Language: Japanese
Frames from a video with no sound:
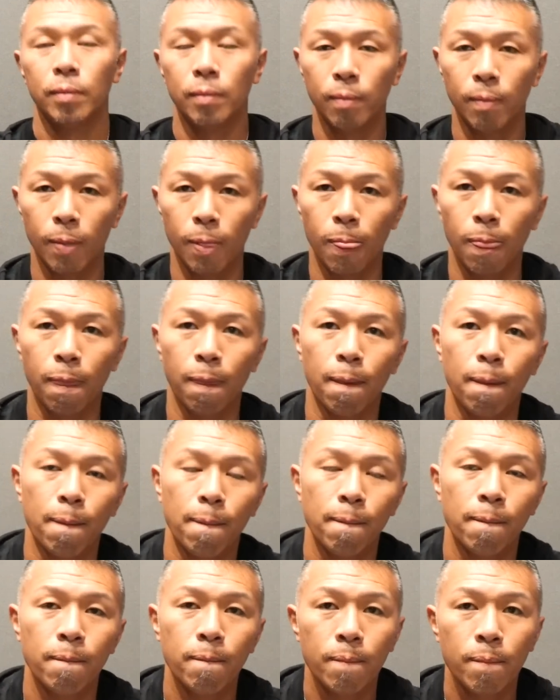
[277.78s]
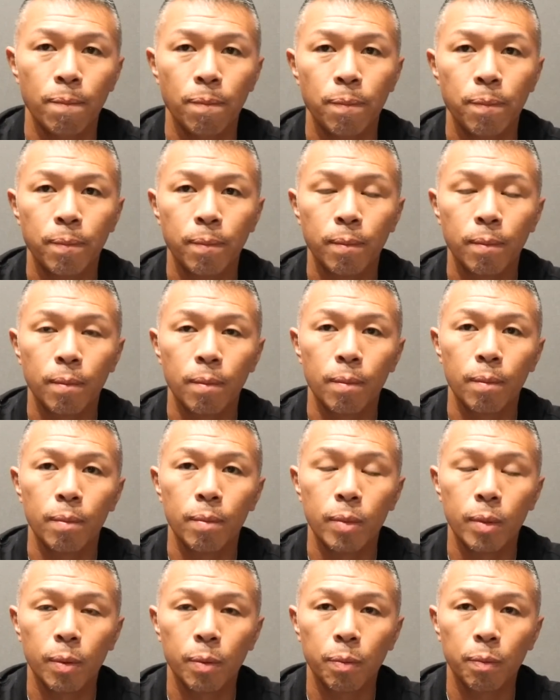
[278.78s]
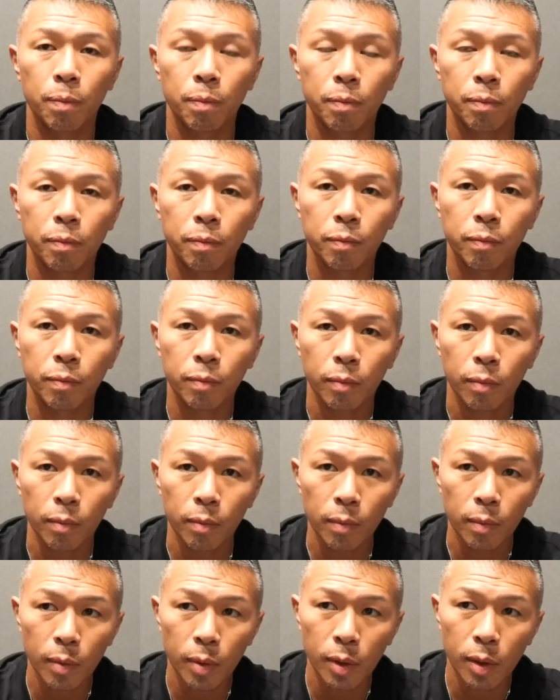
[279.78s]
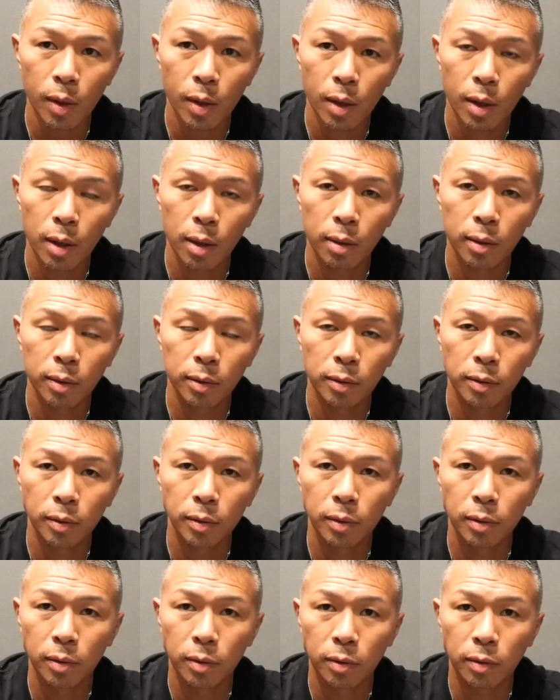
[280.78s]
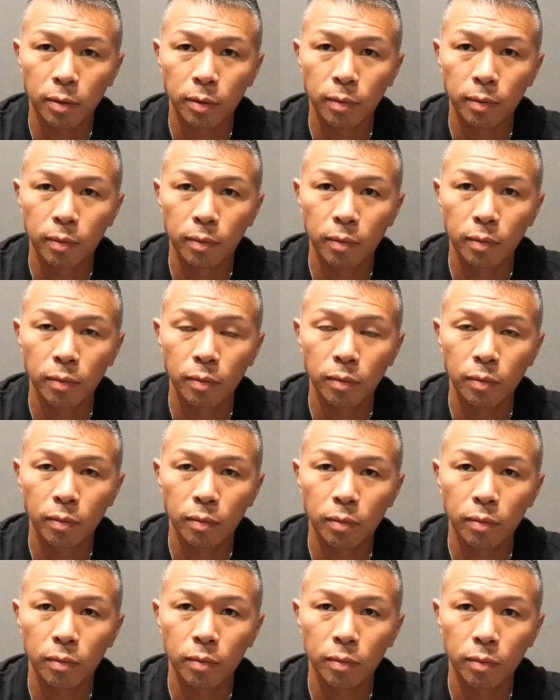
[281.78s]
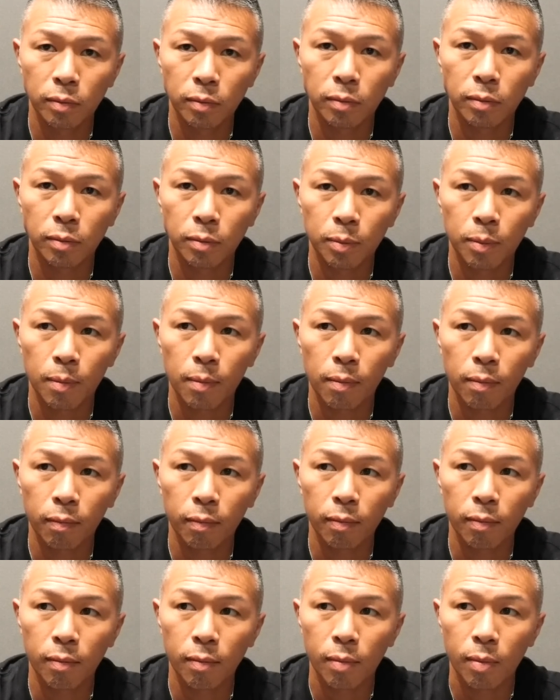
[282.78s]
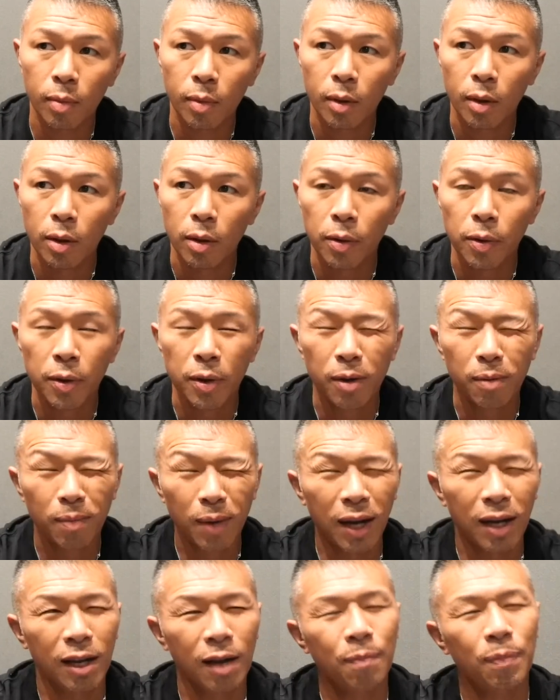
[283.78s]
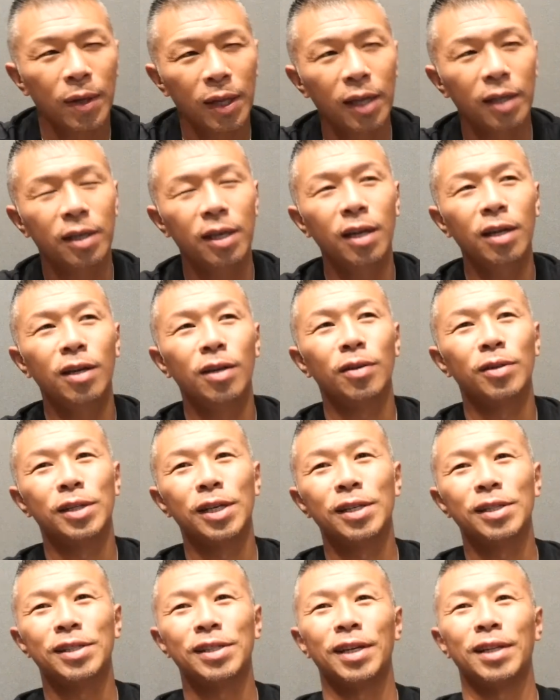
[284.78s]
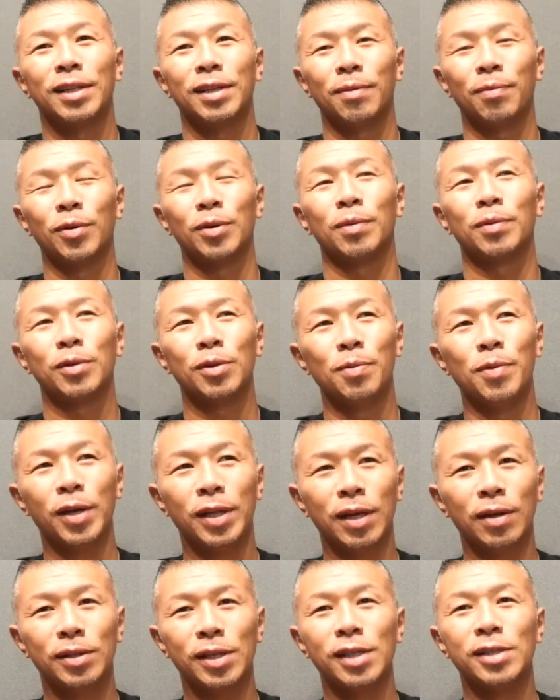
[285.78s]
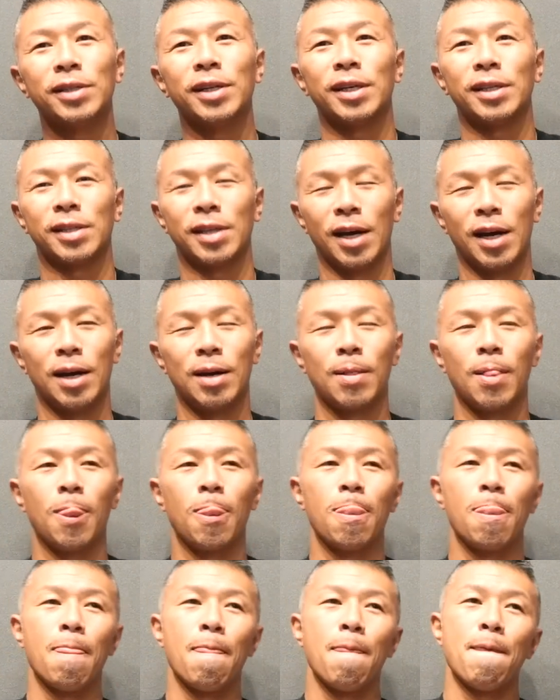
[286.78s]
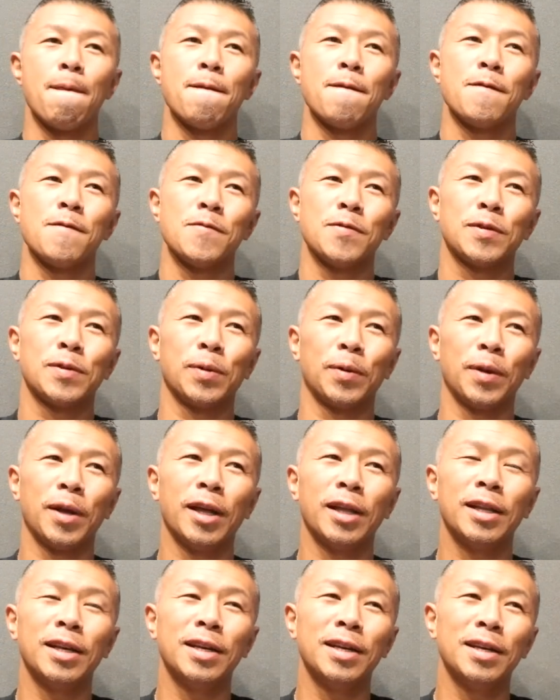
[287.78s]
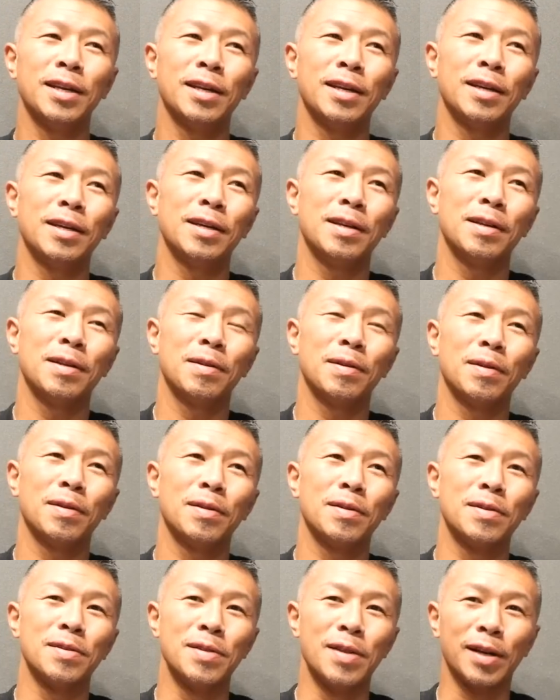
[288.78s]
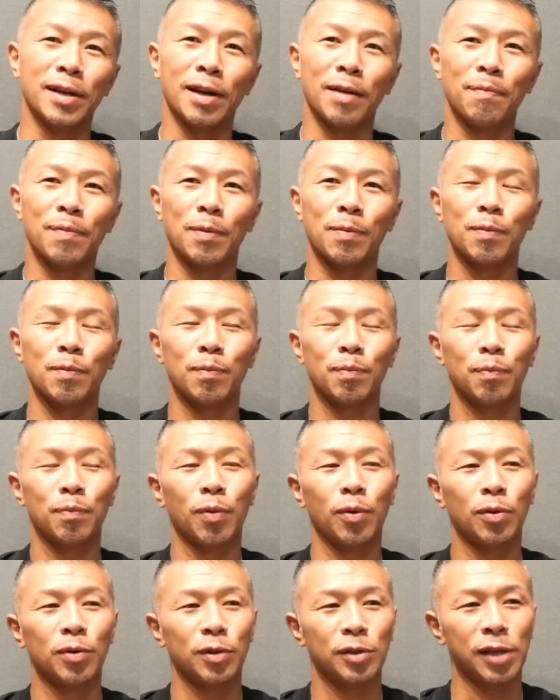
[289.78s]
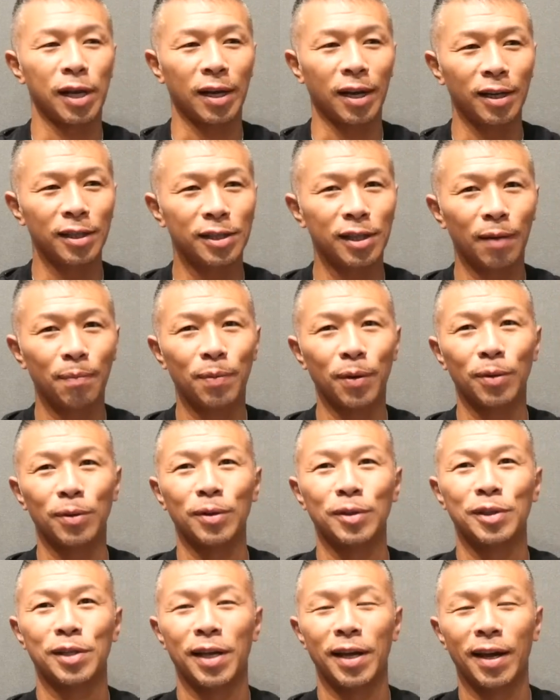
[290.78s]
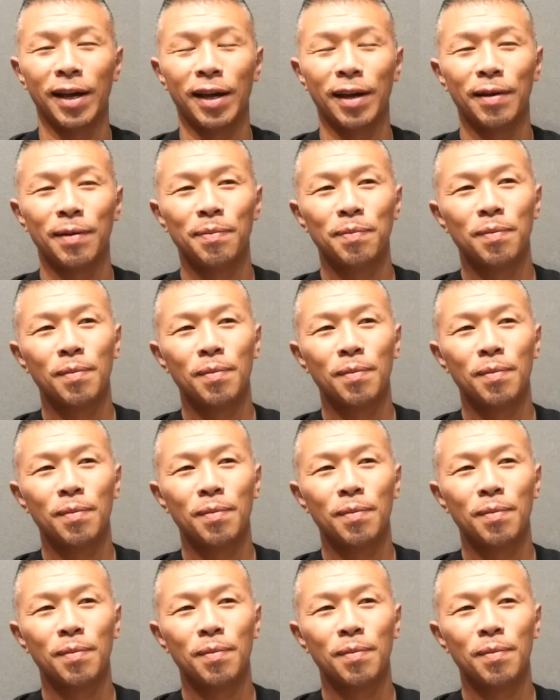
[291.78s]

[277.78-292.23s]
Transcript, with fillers: うんボクシングで確か内山さんおっしゃってたのが一番プレッシャーかかったのが確かジョムトン戦だったまあやっぱねキックの選手なんでもともとムエタの選手じゃないですかそれにねやっぱ僕世界チャンピオンとして